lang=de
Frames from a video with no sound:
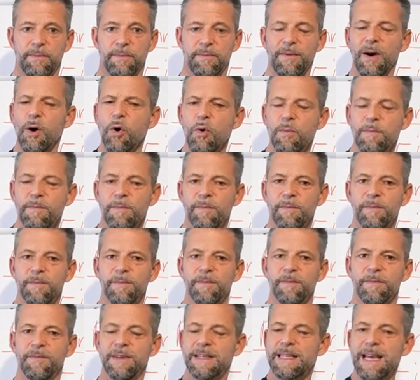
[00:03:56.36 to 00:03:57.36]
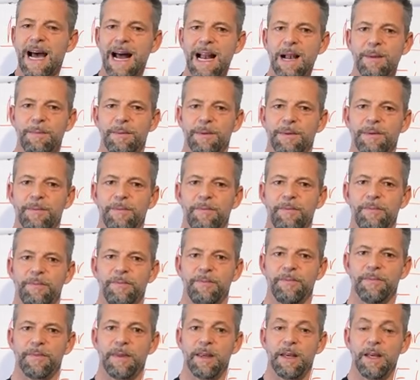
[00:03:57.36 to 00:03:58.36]
Warum? Weshalb?
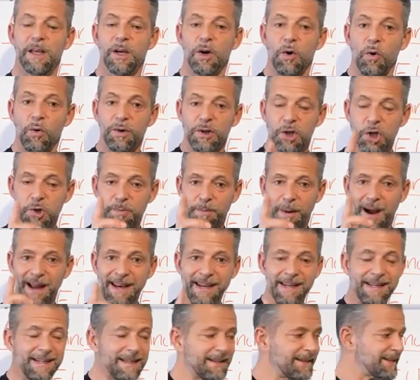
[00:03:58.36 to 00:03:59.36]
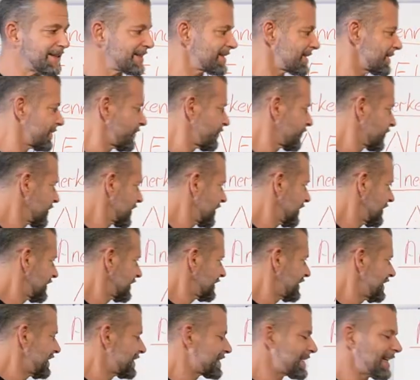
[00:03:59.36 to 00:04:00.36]
Und das Spannende ist,
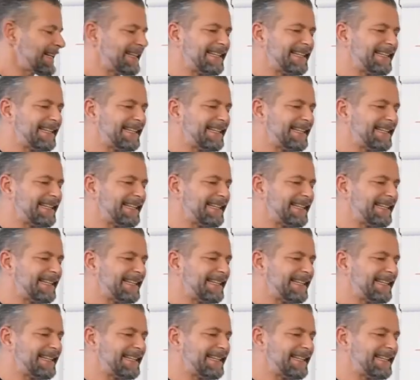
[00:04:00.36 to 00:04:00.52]
dieser